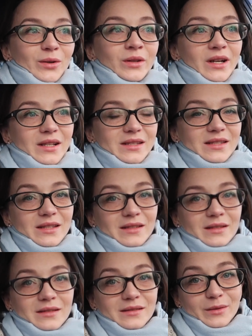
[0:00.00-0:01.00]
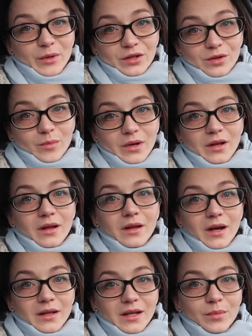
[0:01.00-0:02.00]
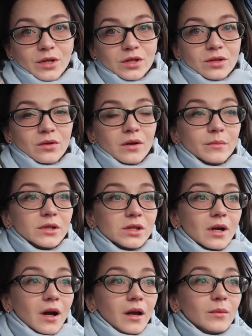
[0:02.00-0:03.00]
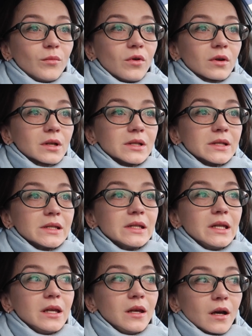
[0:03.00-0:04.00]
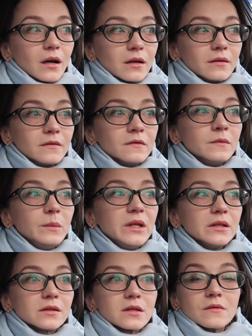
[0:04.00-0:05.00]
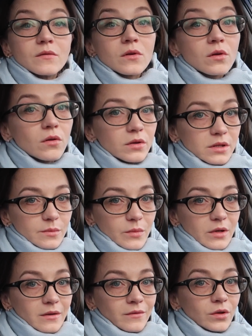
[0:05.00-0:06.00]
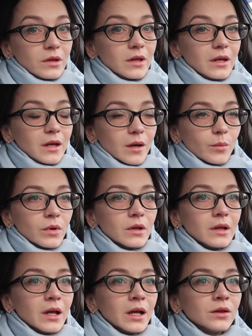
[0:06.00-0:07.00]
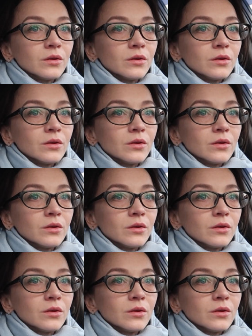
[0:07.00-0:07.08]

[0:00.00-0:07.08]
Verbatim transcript: У нас э, небольшое похолодание пришло, обещали мокрый снег в Минске, вроде бы его не было,